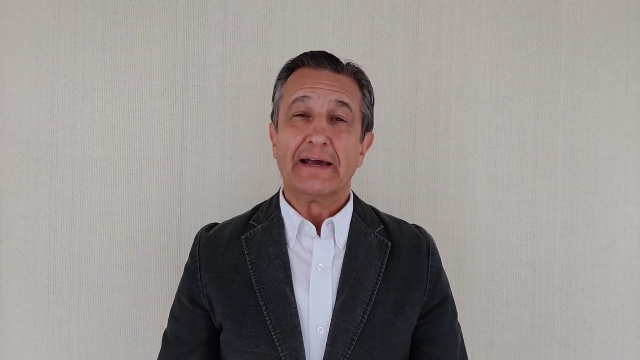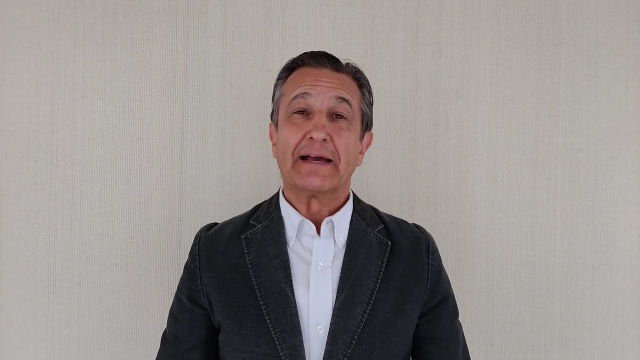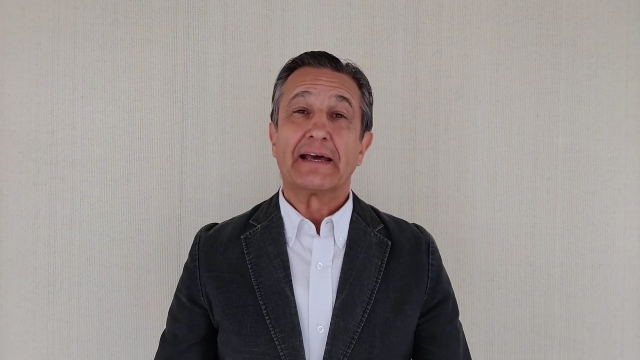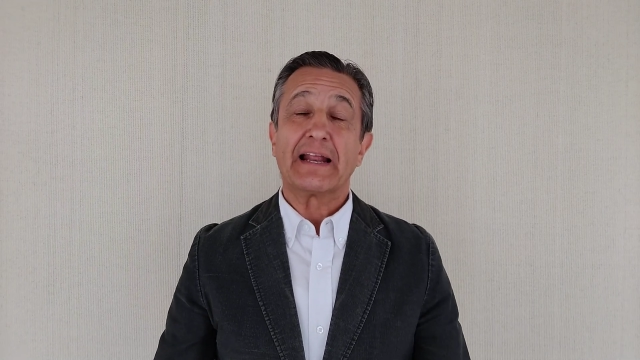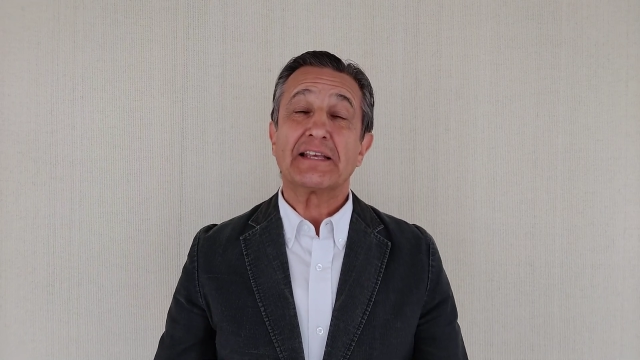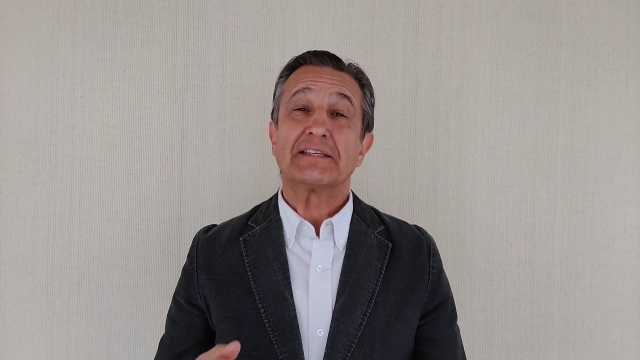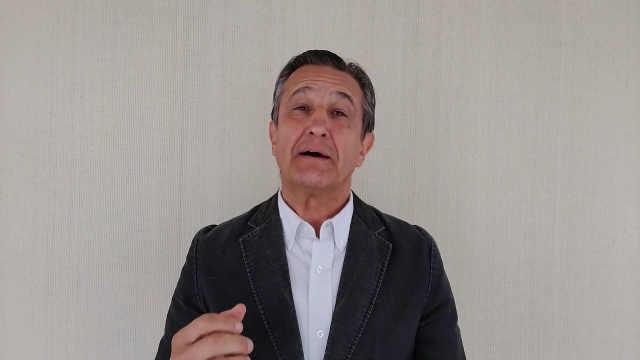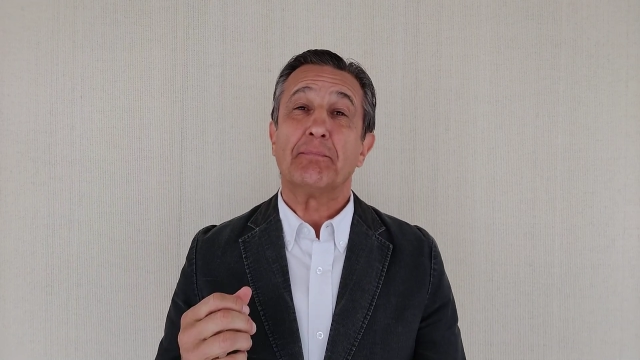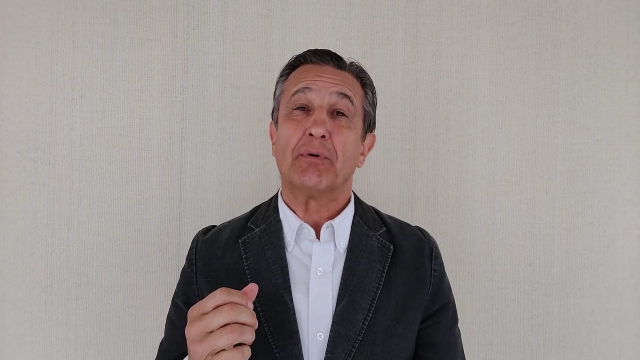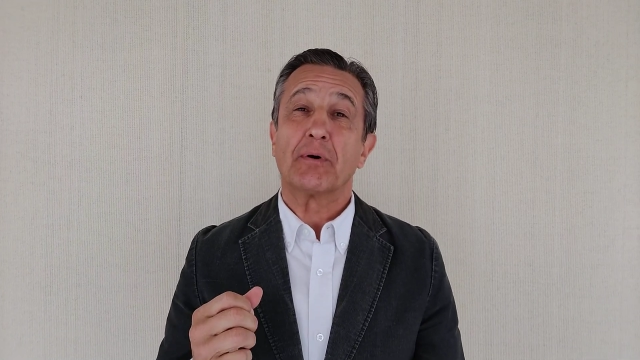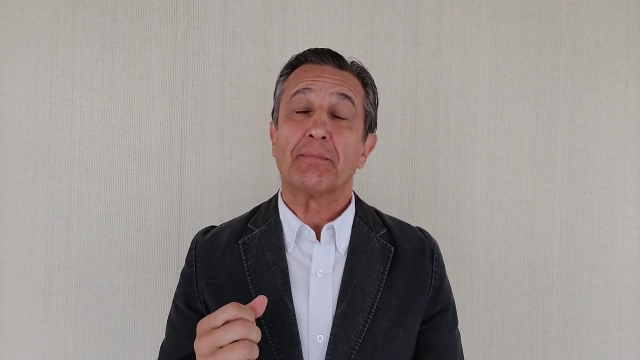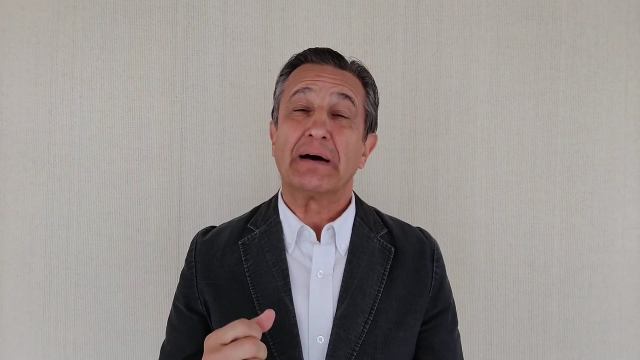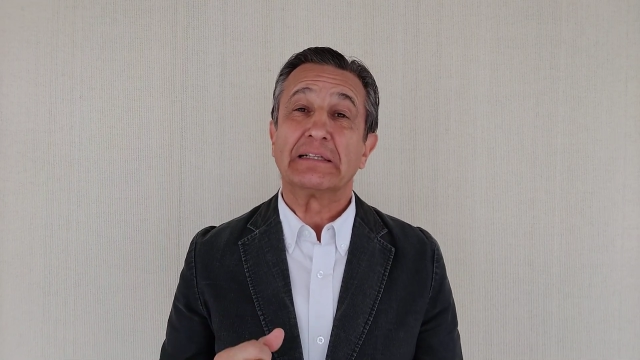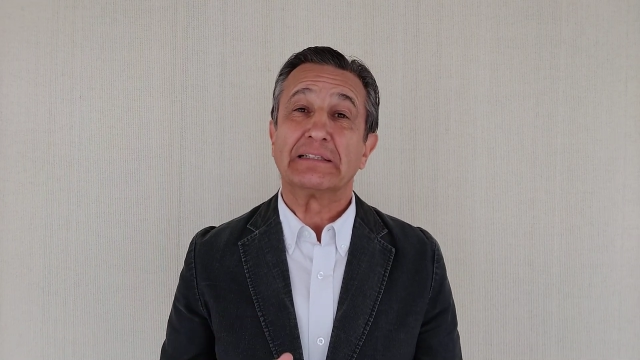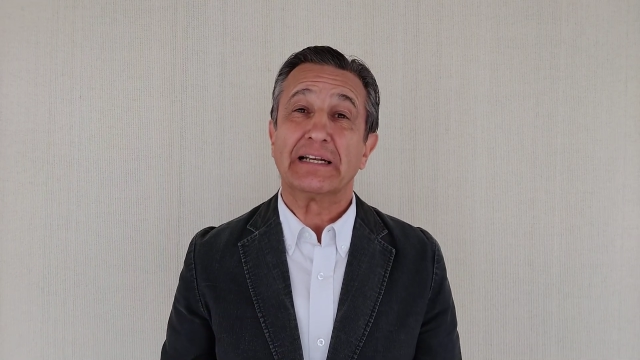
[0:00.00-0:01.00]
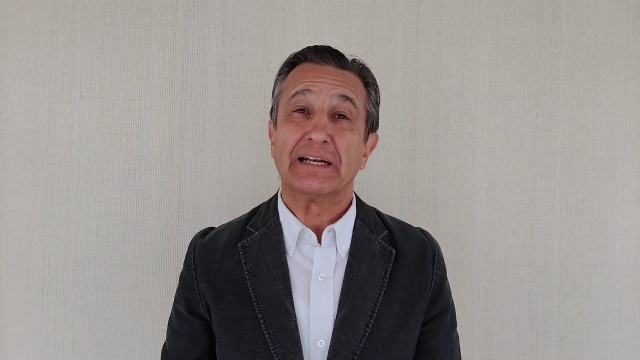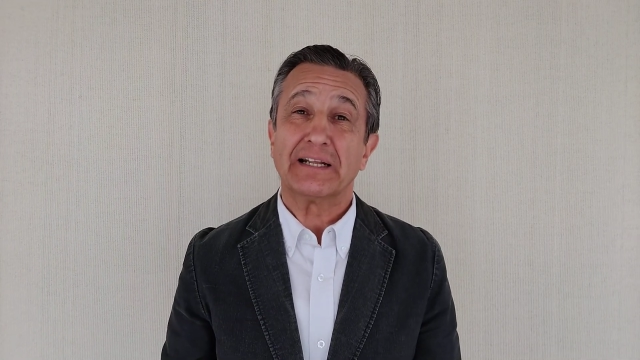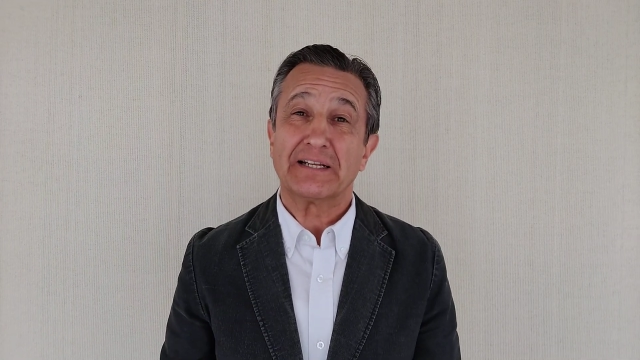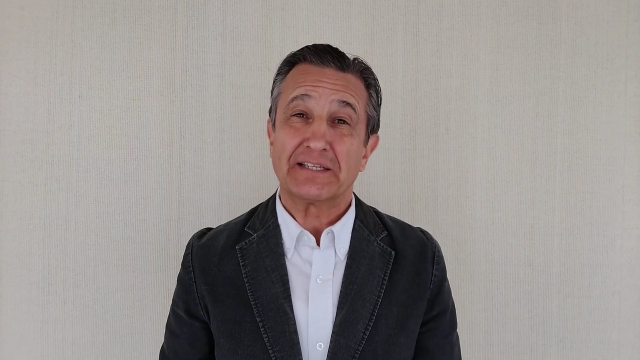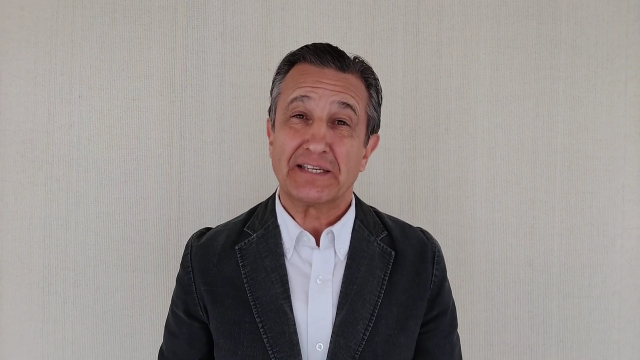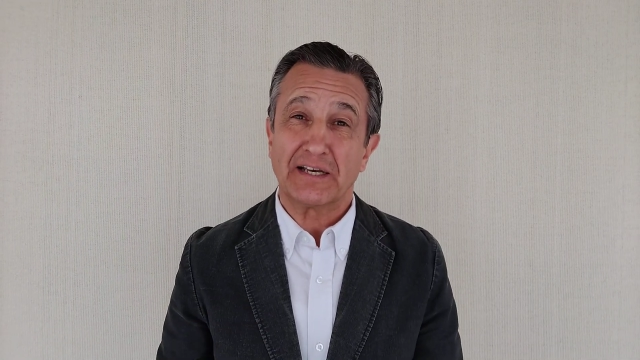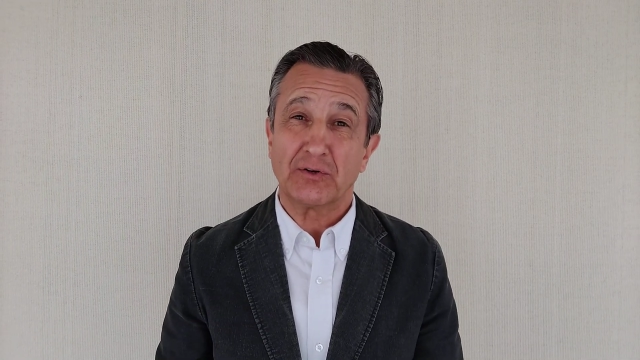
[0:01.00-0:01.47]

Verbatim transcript: Gracias por mantener ese